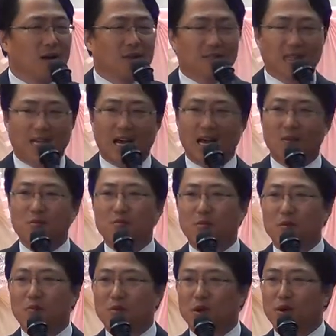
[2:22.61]
사람은
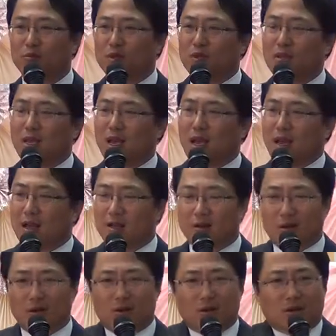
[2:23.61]
몇 명 없는데
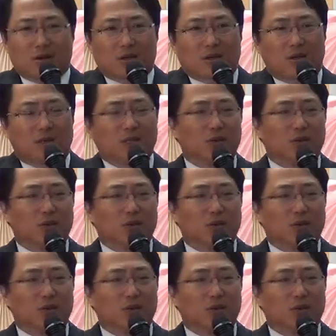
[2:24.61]
그